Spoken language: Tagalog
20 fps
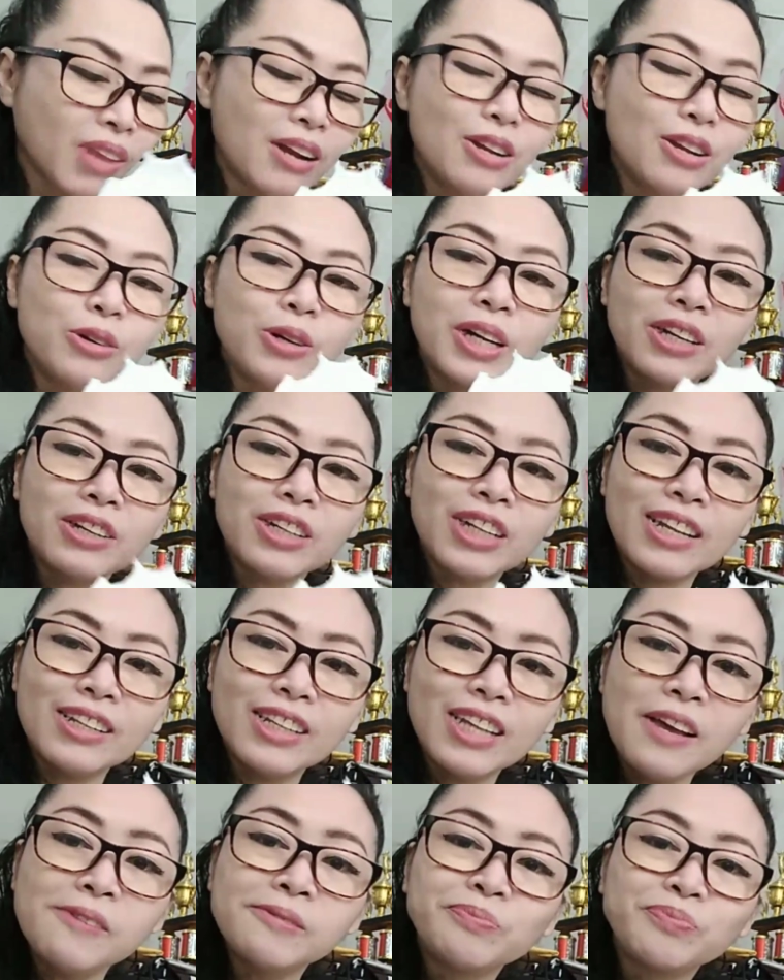Lukarna
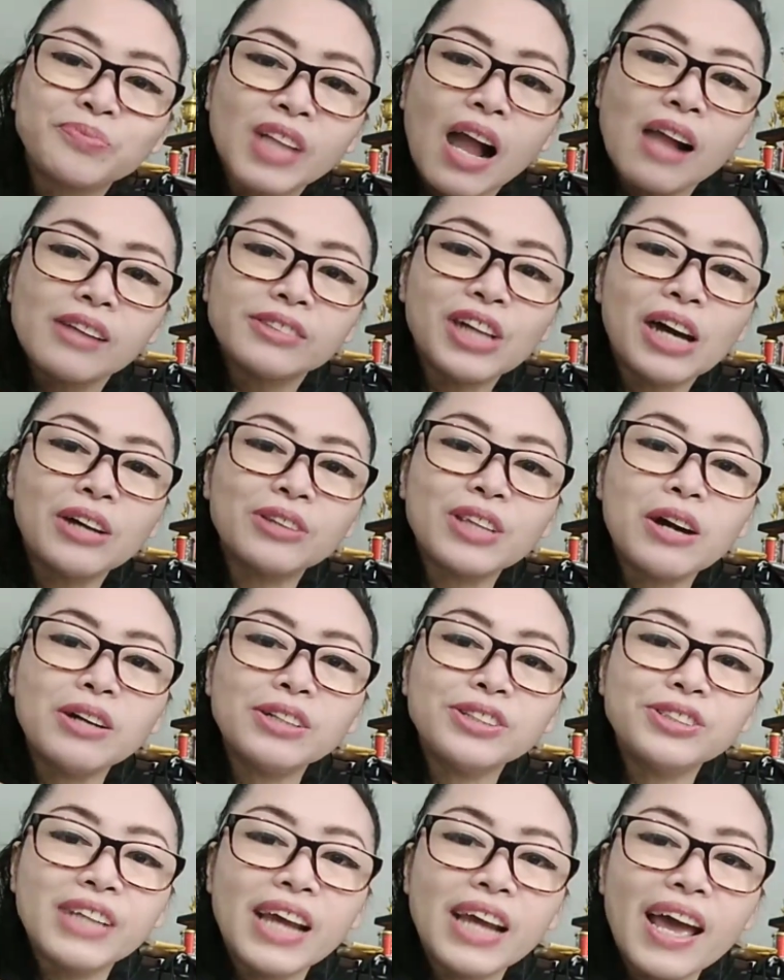de. Shout
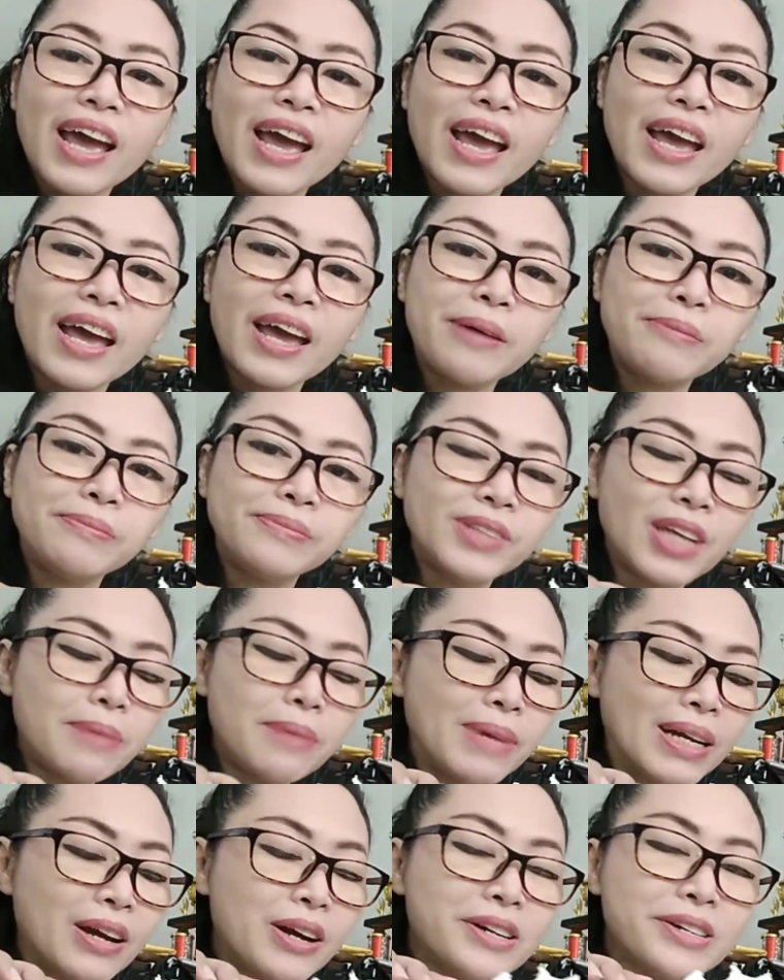out, Jem.
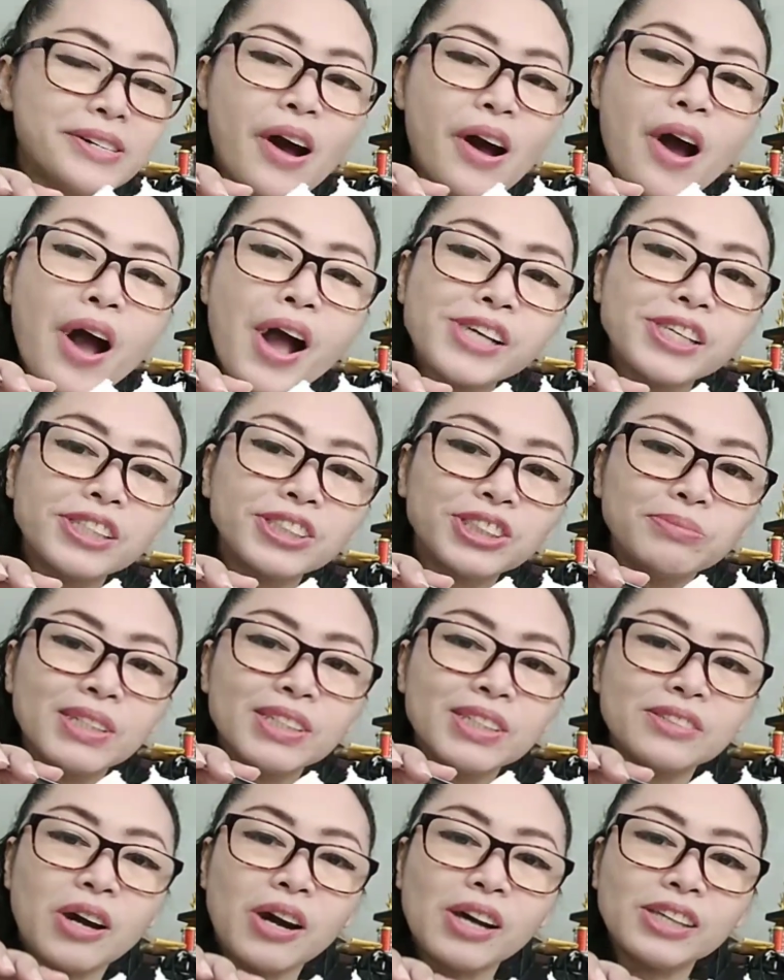Jemanacos,
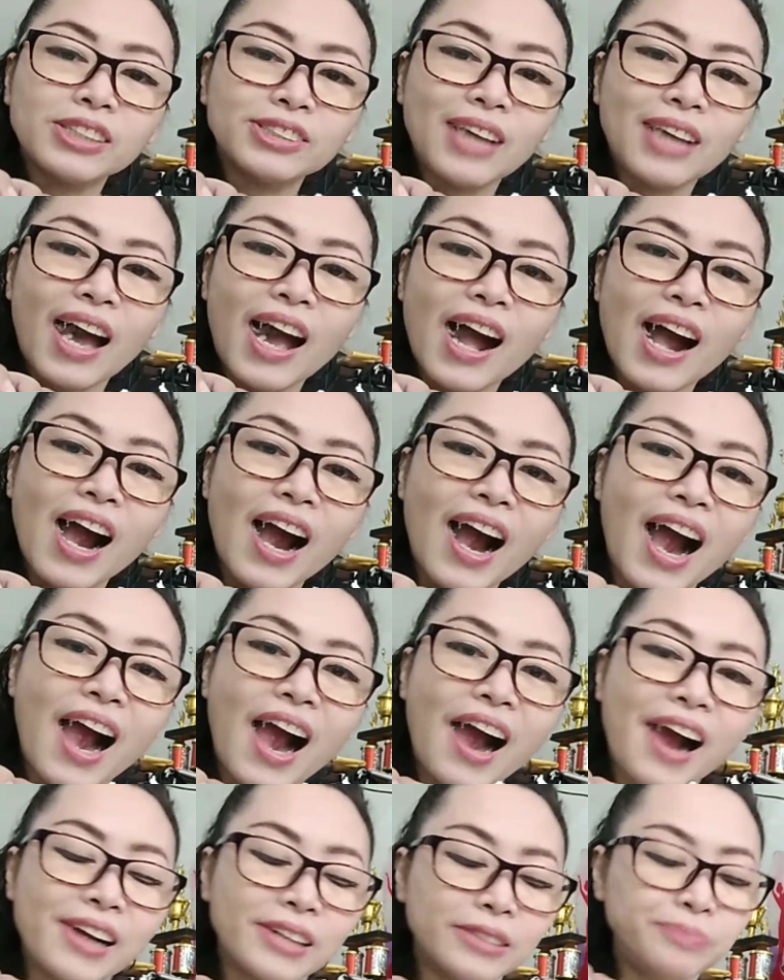Mendoza.
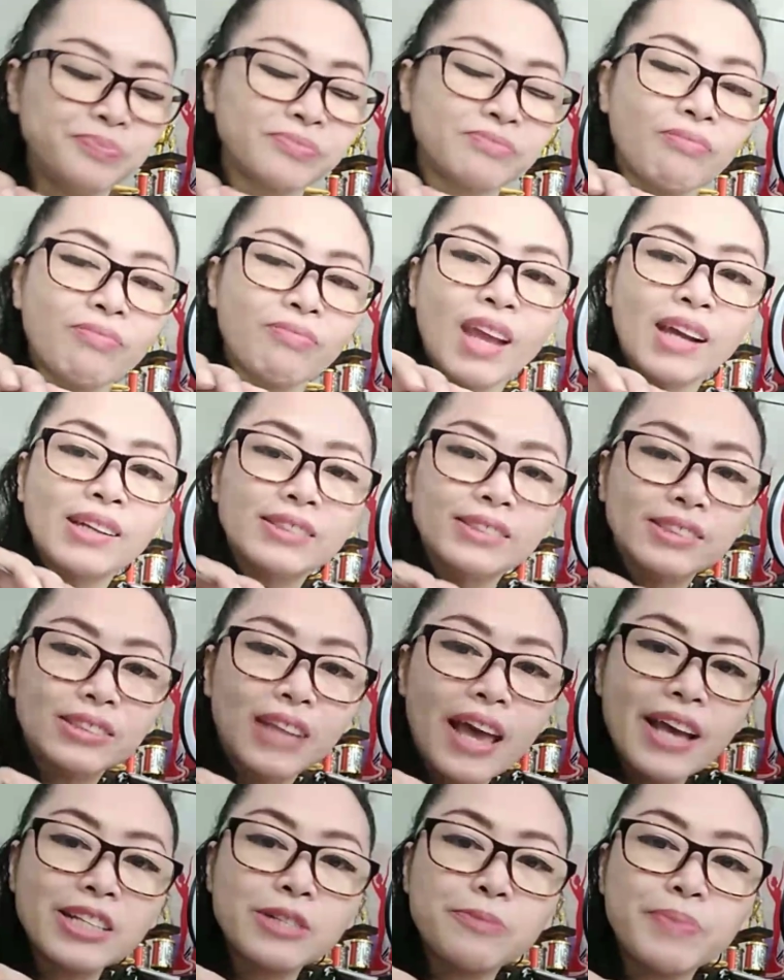
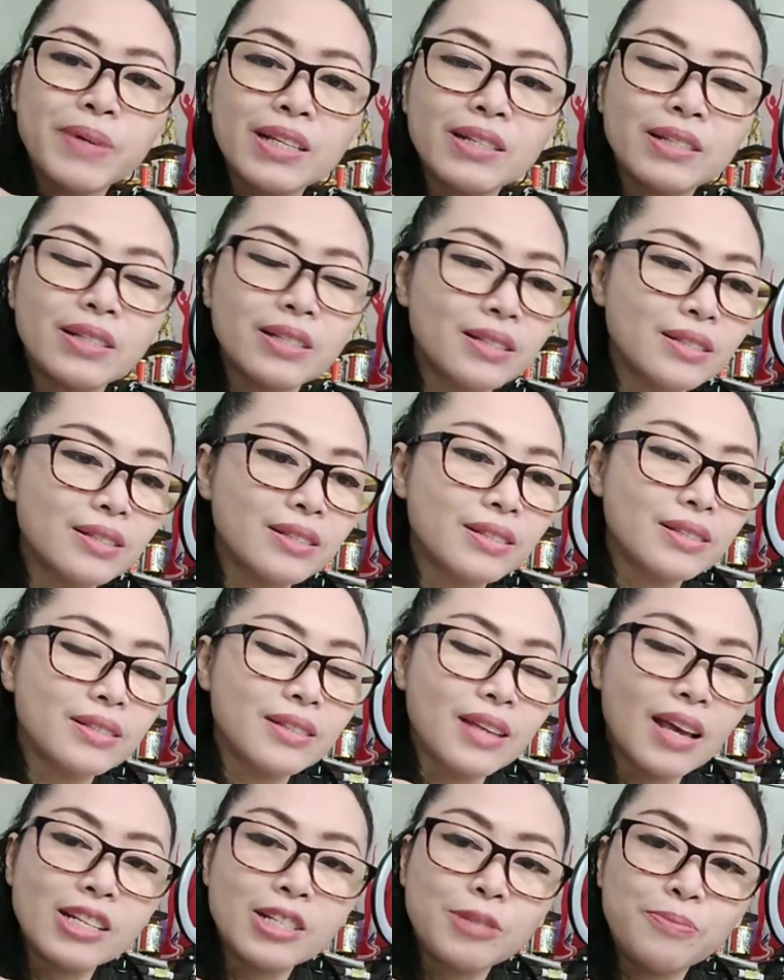SP,
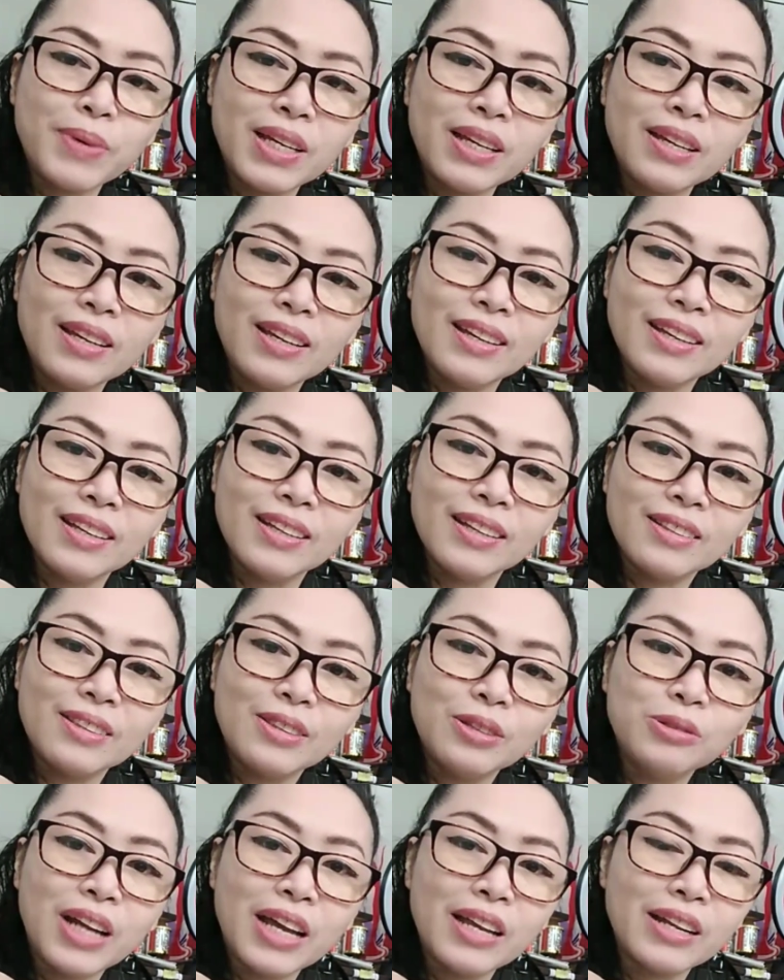SP
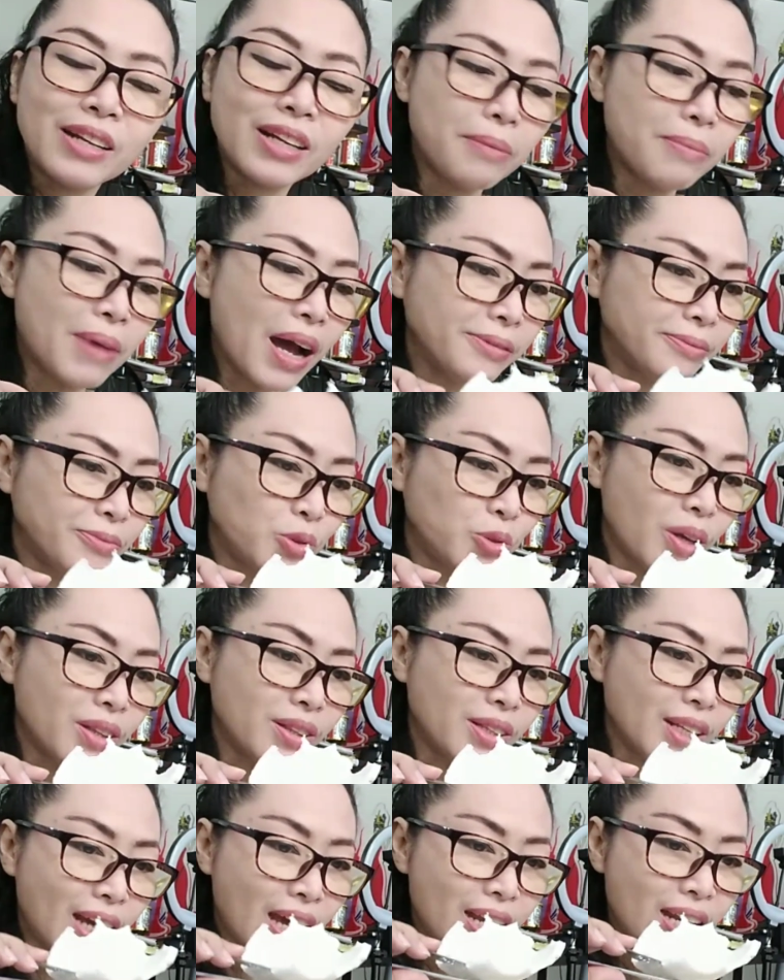29 ka ba?
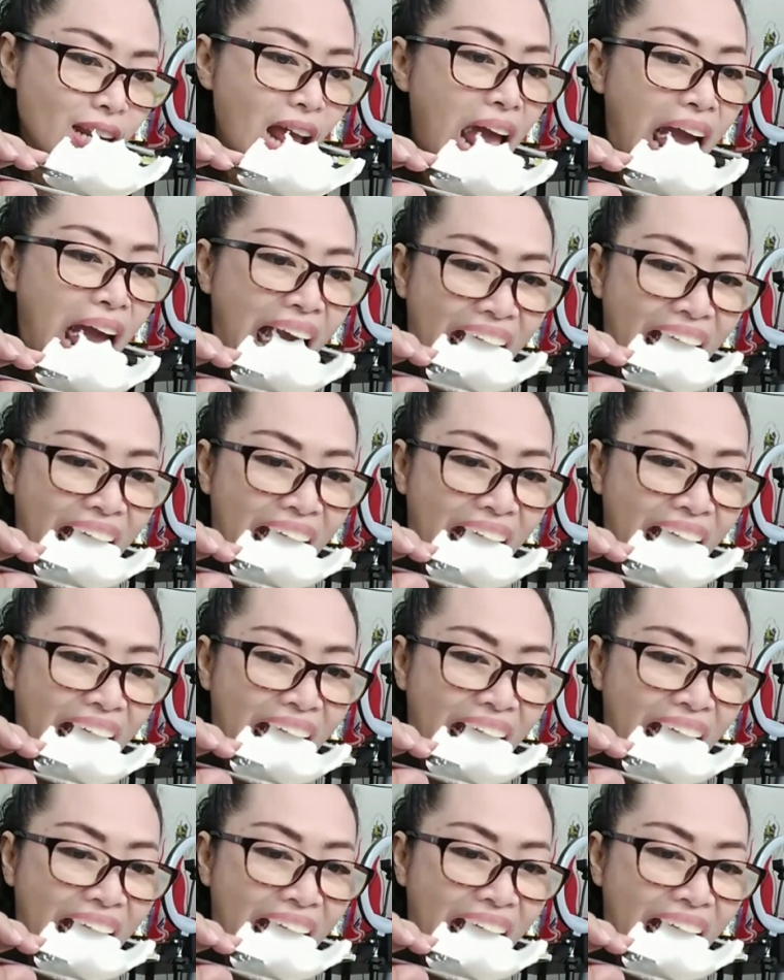29?